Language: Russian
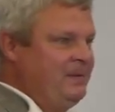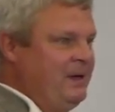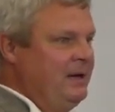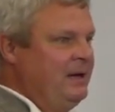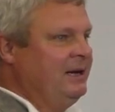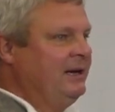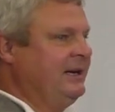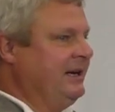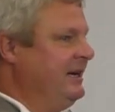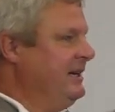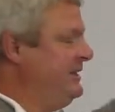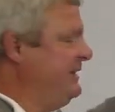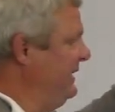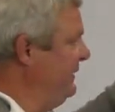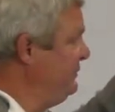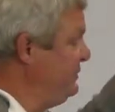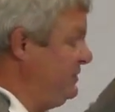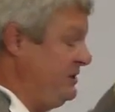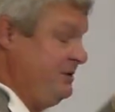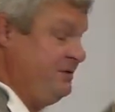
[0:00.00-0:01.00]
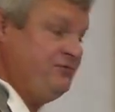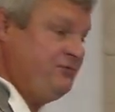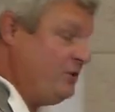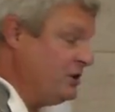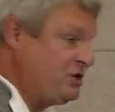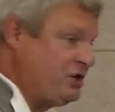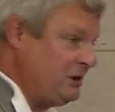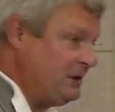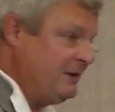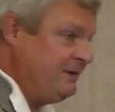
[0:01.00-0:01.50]
грехи всего
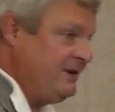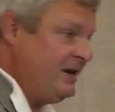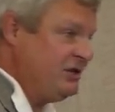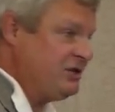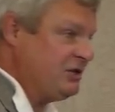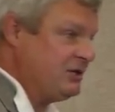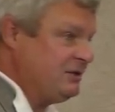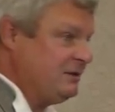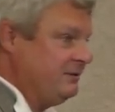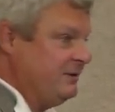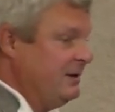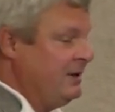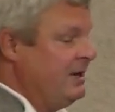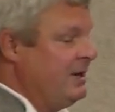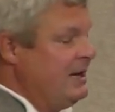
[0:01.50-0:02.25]
человечества,